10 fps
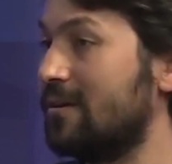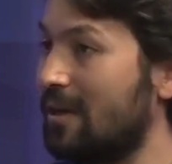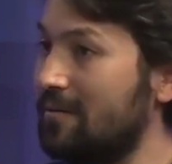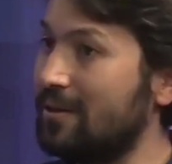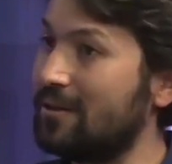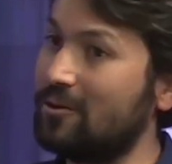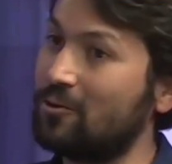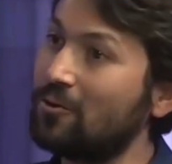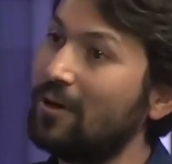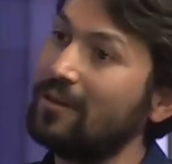Tabii ki
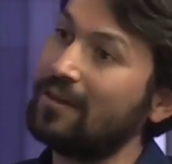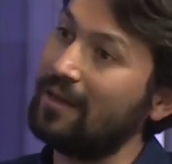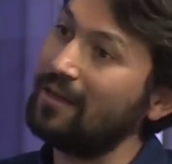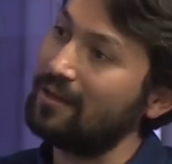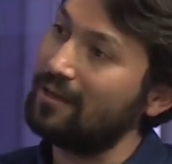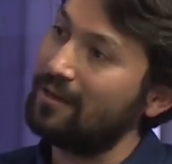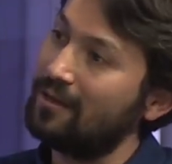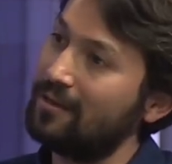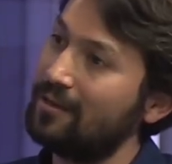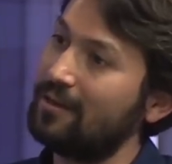şu anda
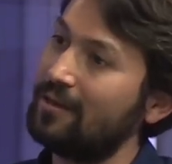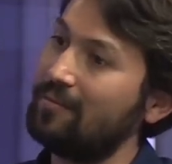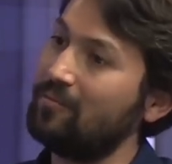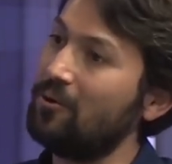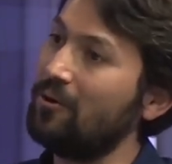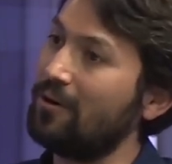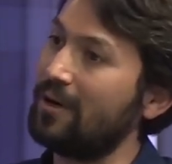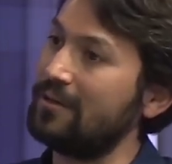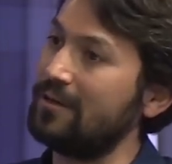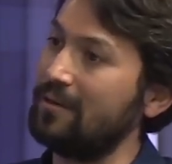e, bu
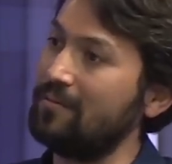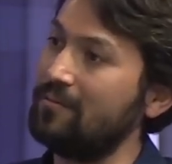öğrenciler,